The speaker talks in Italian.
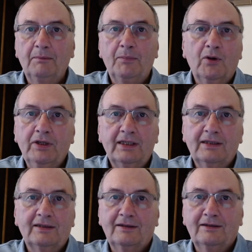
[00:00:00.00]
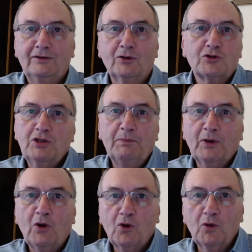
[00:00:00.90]
poi non si
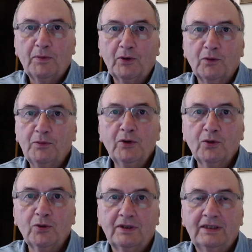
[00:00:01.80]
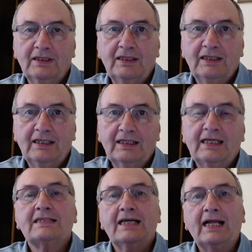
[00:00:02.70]
preoccupano più
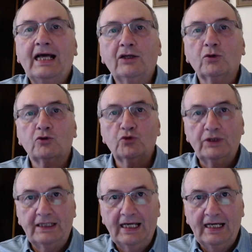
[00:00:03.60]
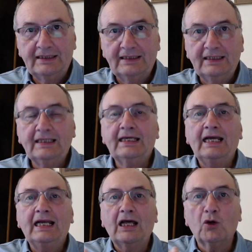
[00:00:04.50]
che saranno giudicati, che
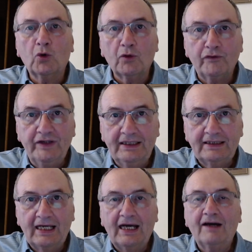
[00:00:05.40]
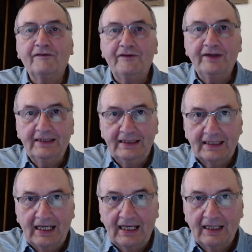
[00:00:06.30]
la loro vita
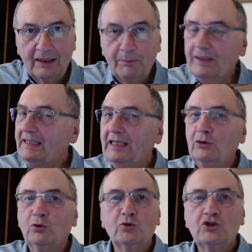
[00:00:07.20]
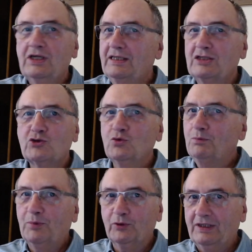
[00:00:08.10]
finirà, perché non c'è nessun
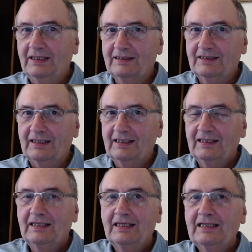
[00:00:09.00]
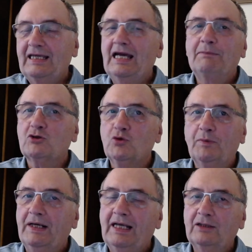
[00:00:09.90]
potente che abbia
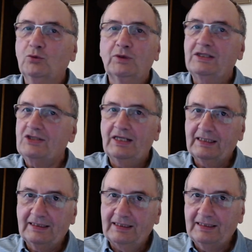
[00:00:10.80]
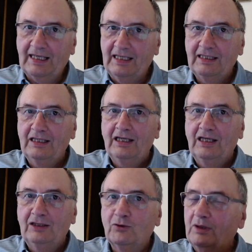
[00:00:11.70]
superato una certa età.
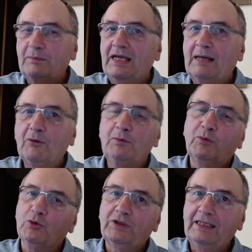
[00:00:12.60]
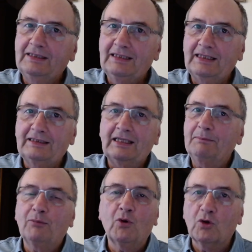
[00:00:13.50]
Non abbiamo i potenti del
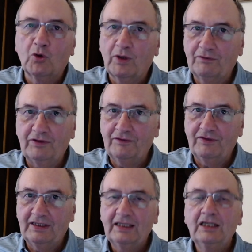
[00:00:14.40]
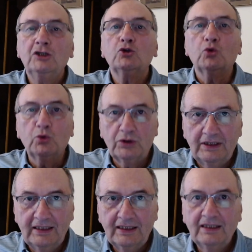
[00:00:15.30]
tempo ancora vivi,
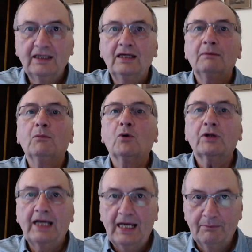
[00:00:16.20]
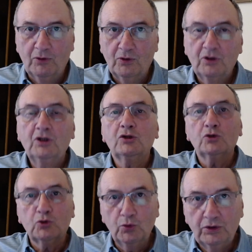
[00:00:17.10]
tutti moriamo,
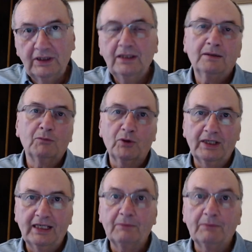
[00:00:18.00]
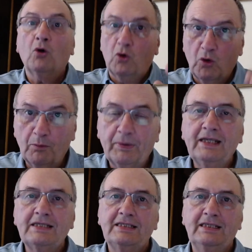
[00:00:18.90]
tutti moriremo,
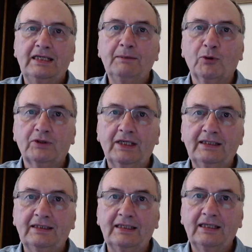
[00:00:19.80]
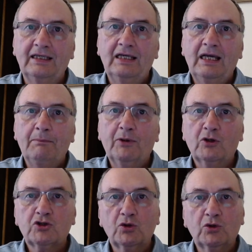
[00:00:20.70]
compresi i potenti,
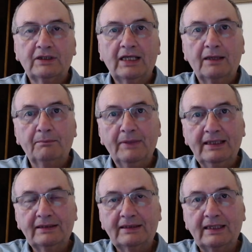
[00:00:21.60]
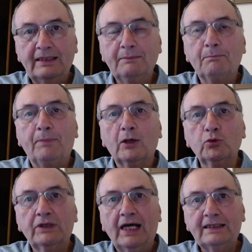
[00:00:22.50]
però sono talmente
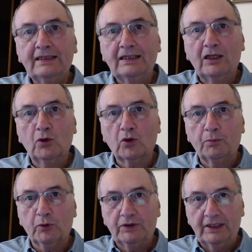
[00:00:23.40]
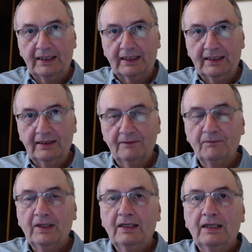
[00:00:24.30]
impaludati nel loro potere eh,